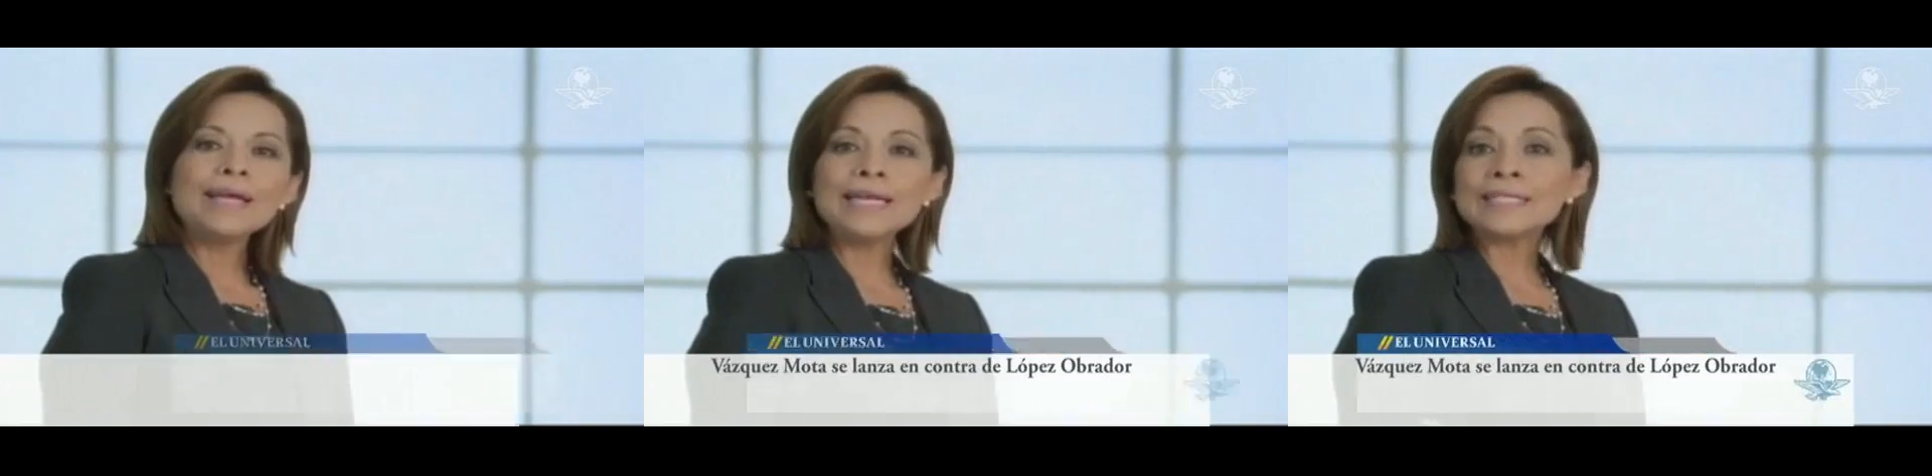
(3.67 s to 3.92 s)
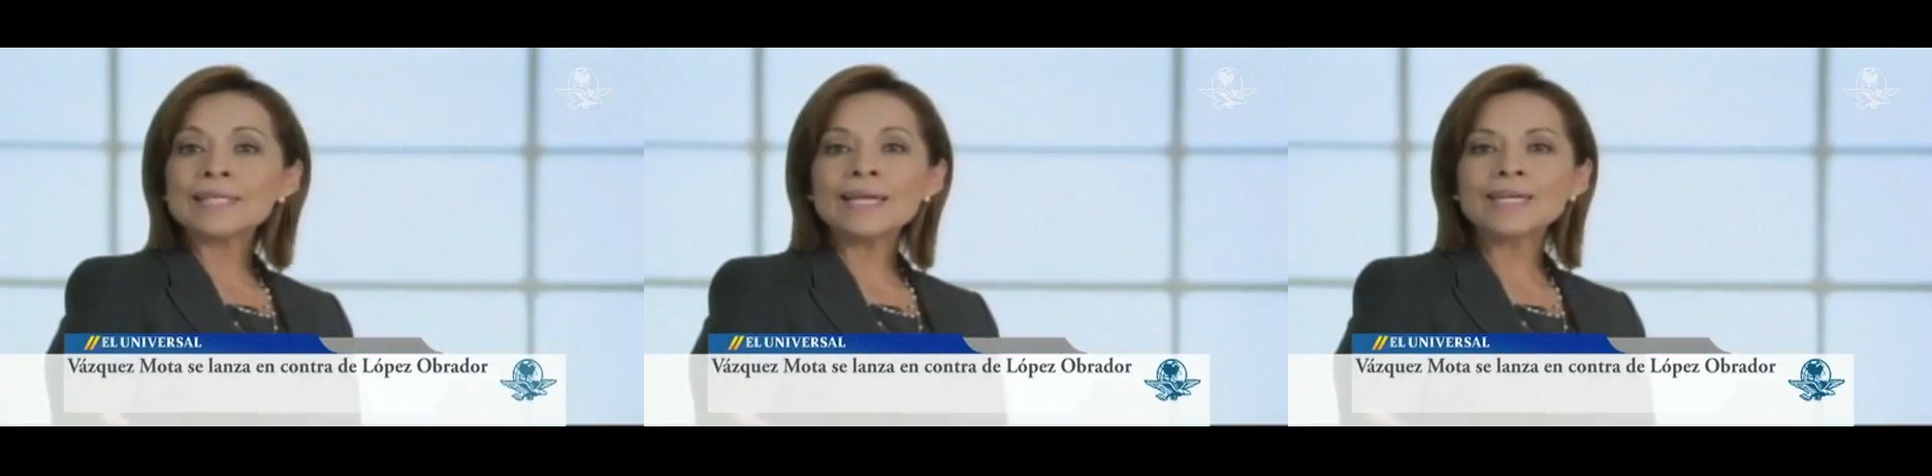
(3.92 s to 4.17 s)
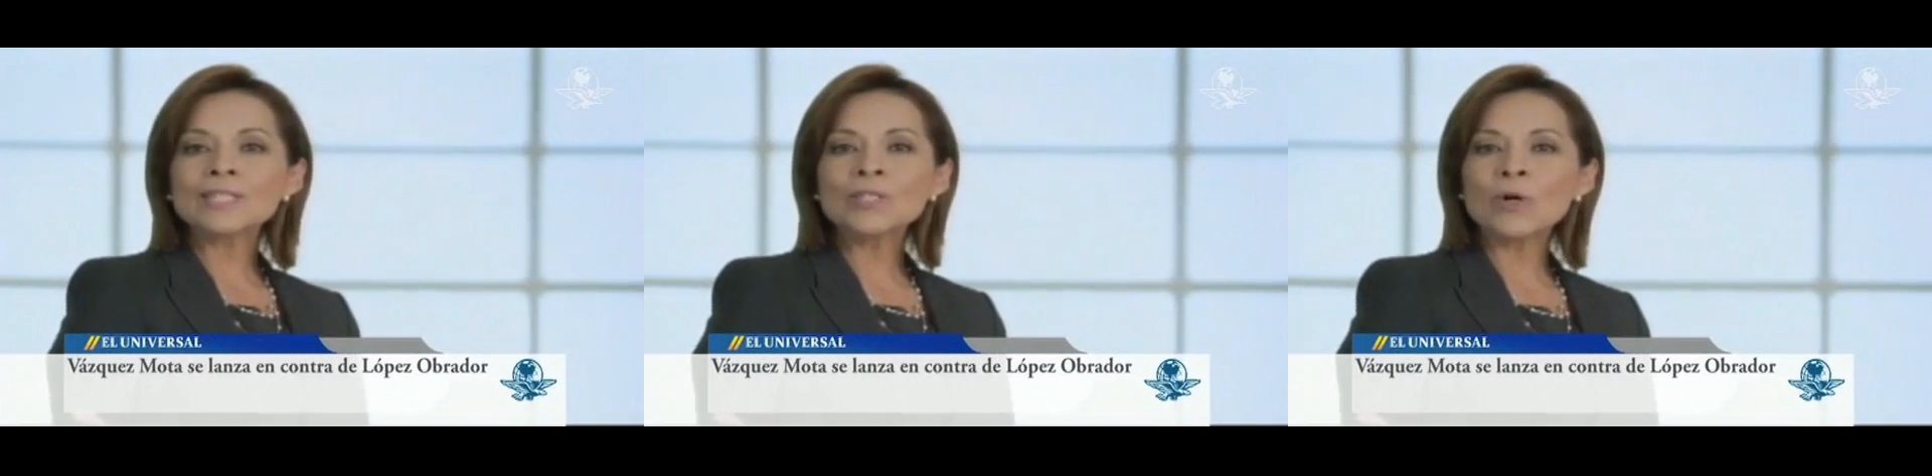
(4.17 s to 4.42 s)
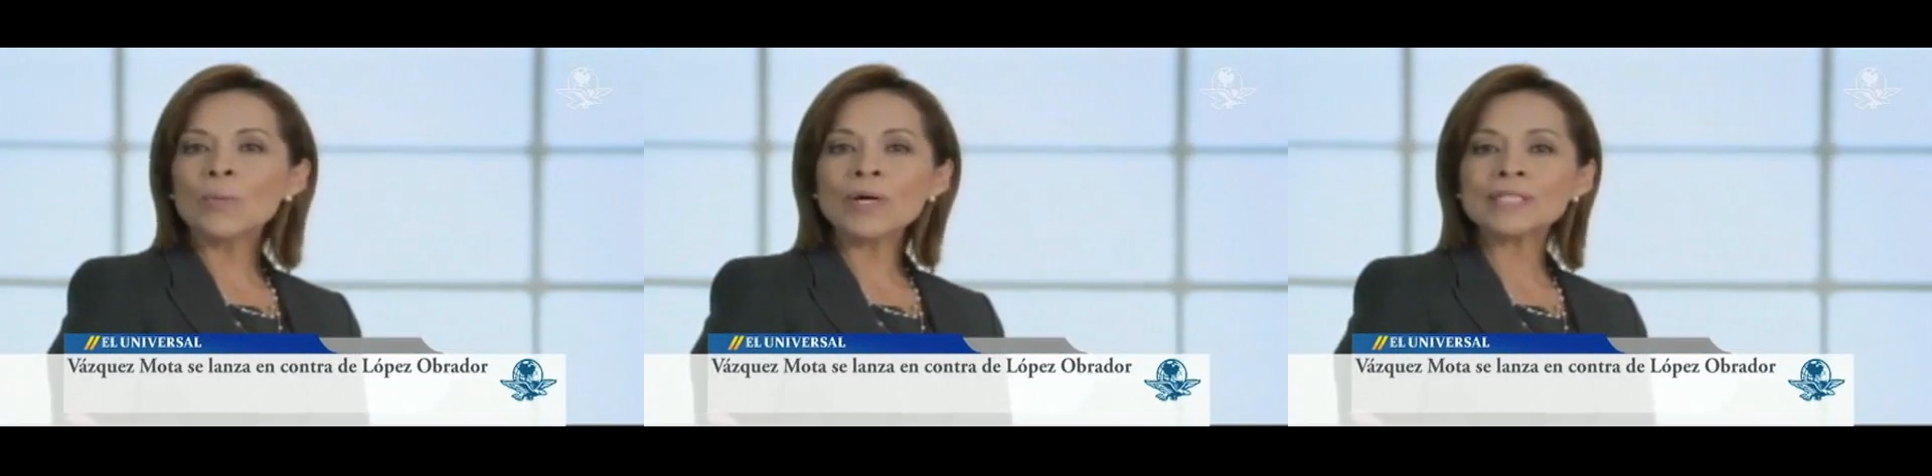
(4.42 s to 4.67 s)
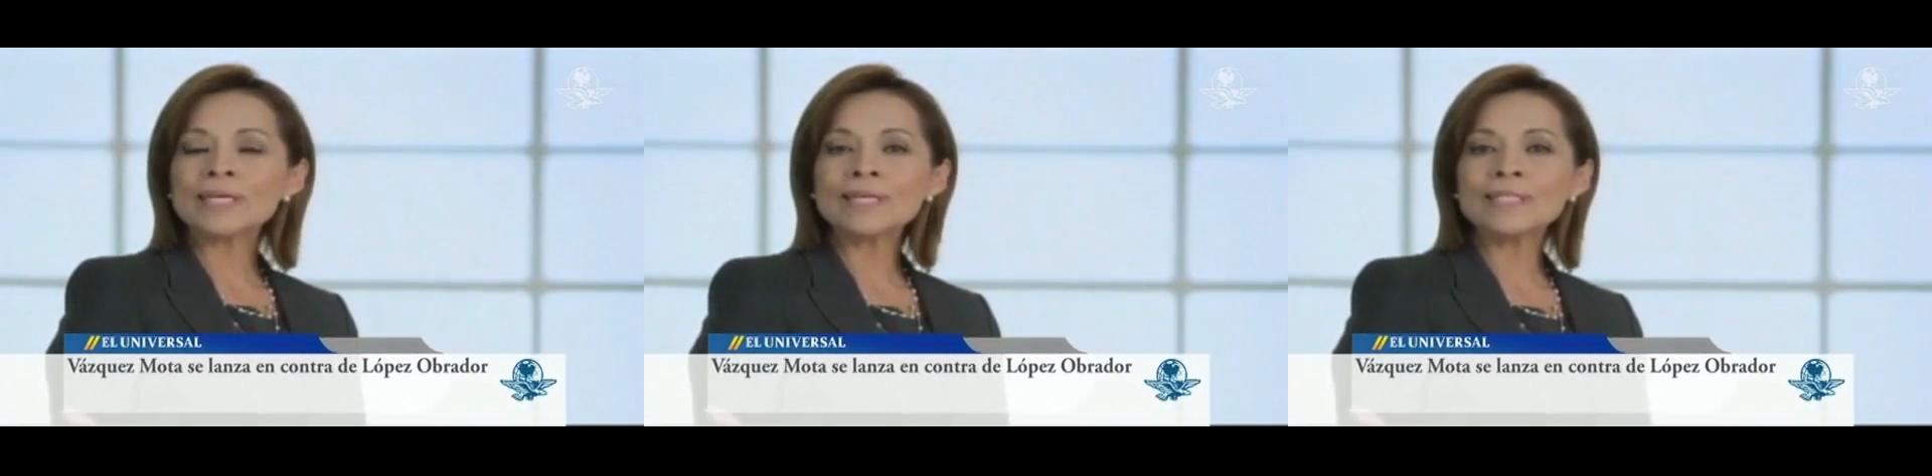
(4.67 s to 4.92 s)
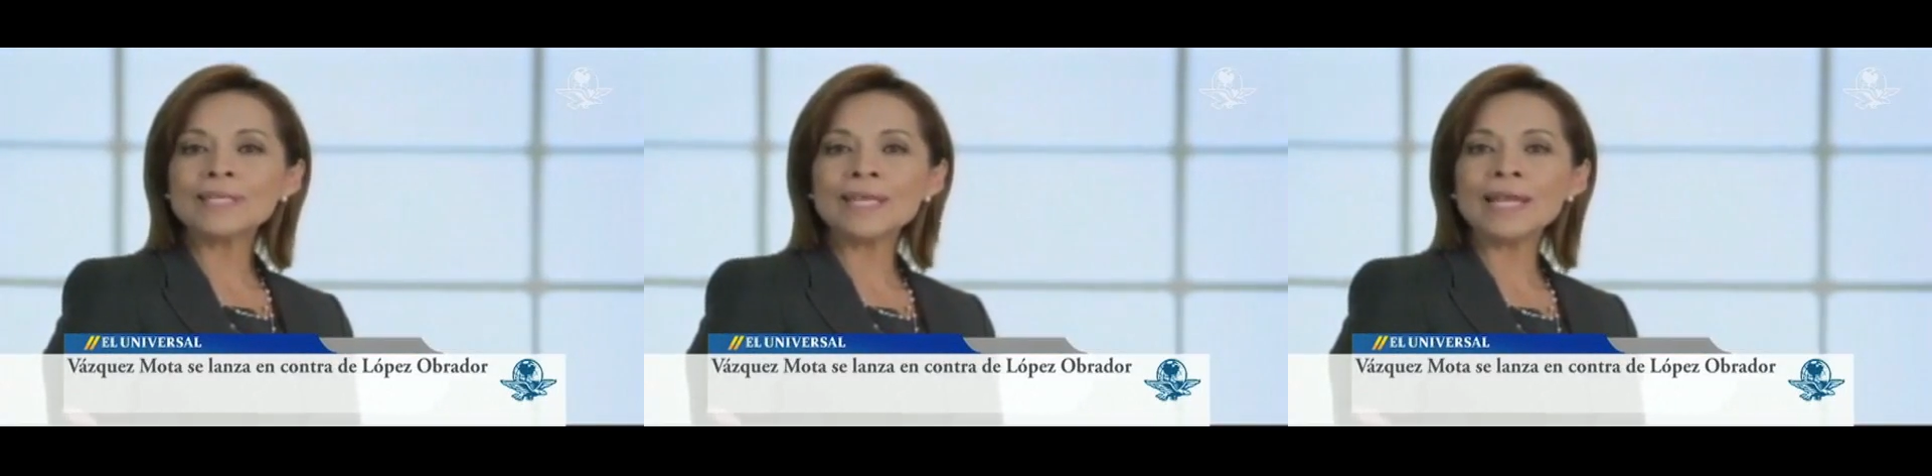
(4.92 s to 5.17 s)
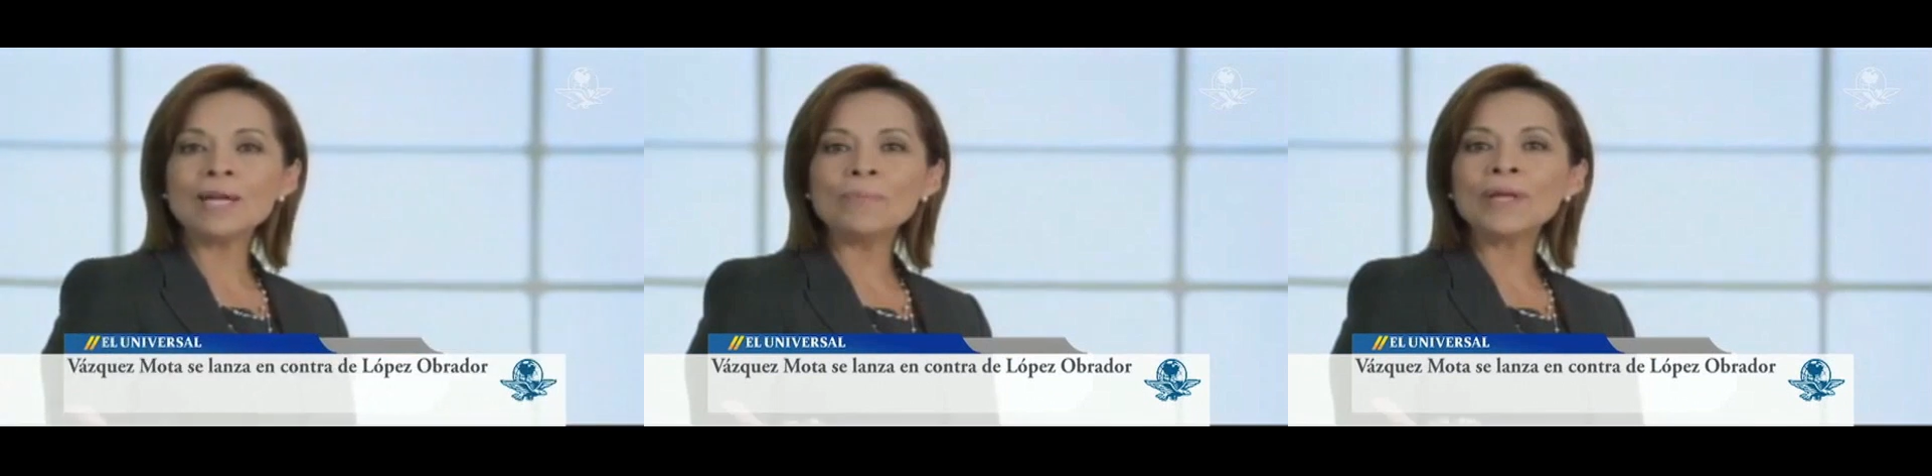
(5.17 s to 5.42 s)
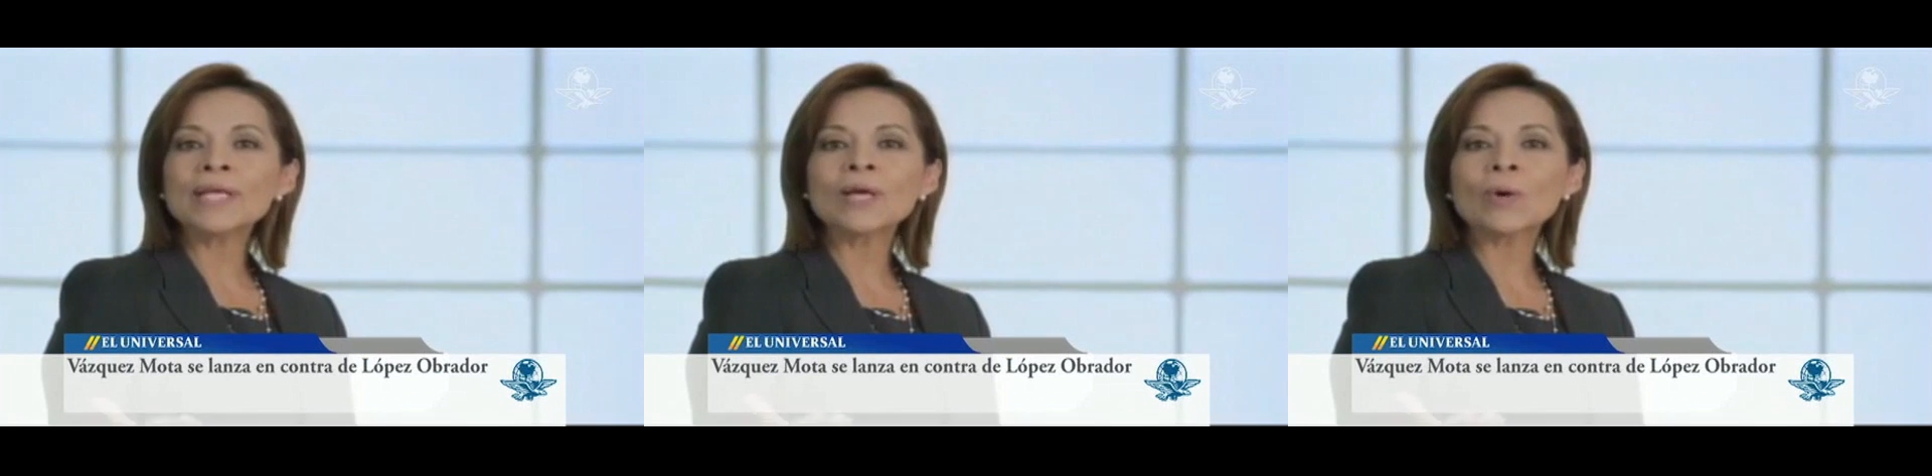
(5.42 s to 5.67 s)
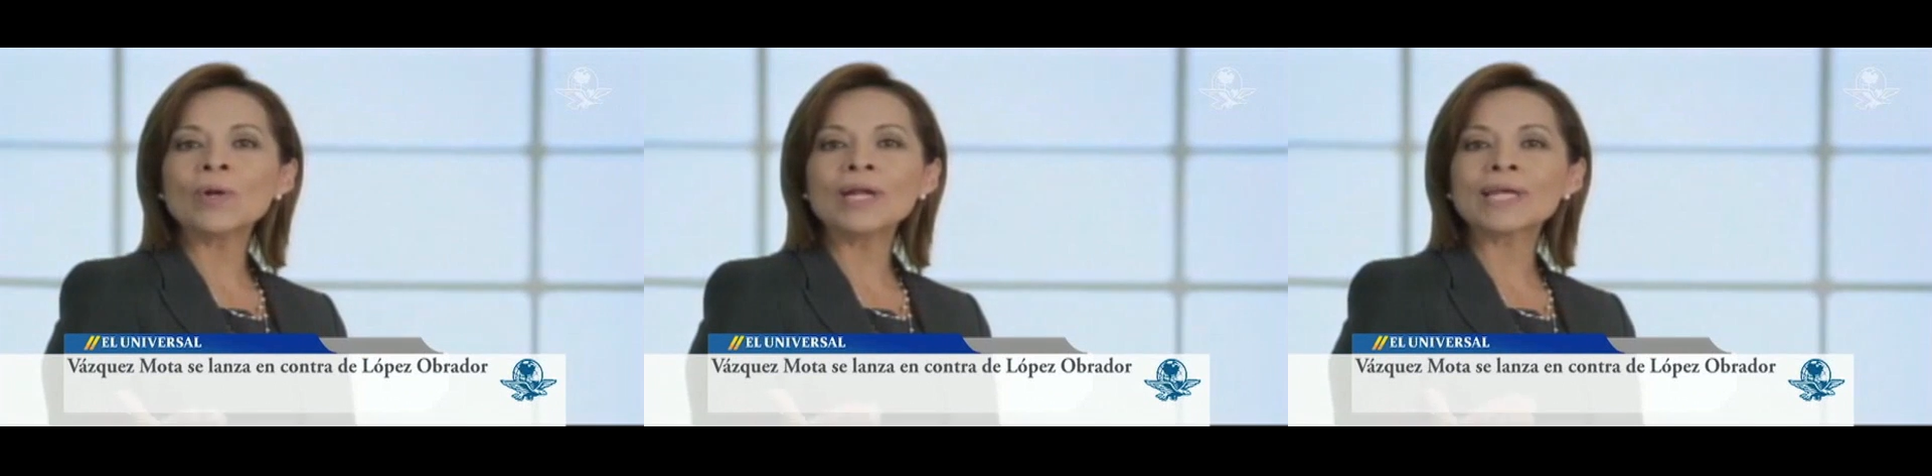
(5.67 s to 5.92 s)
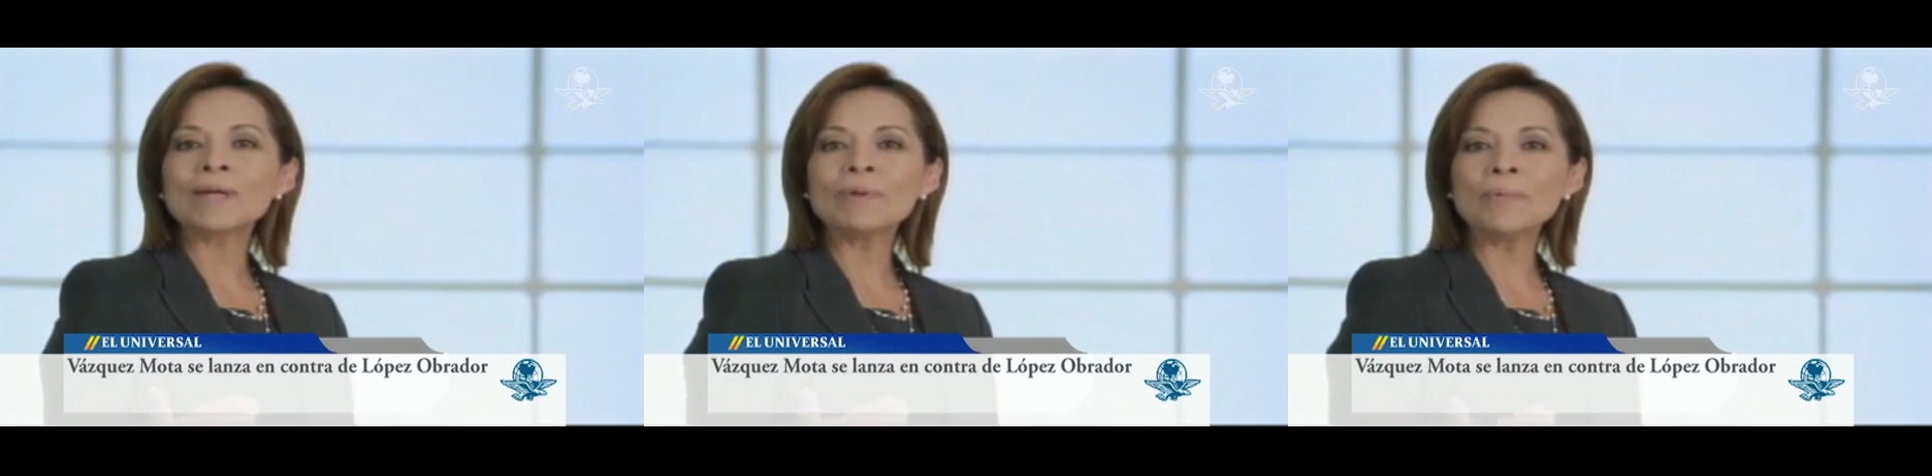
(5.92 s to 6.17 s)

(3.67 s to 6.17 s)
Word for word: En esta elección vas a decidir el México en el que